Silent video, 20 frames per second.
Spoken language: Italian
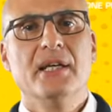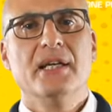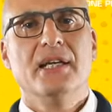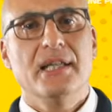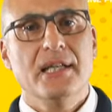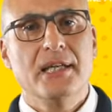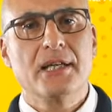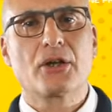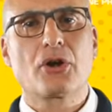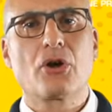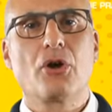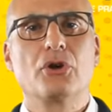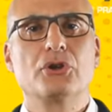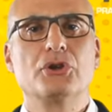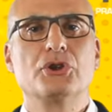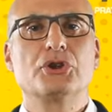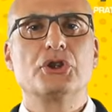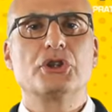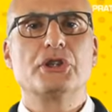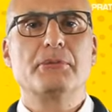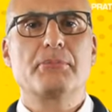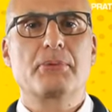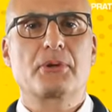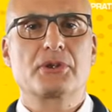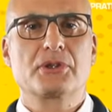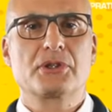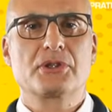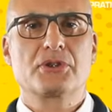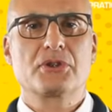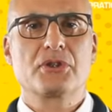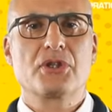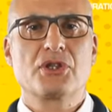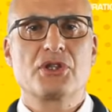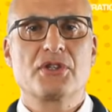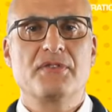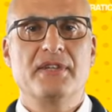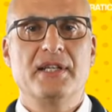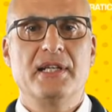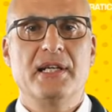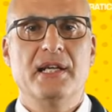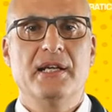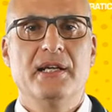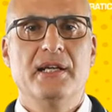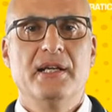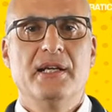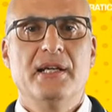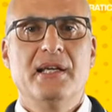il Codice di protezione civile,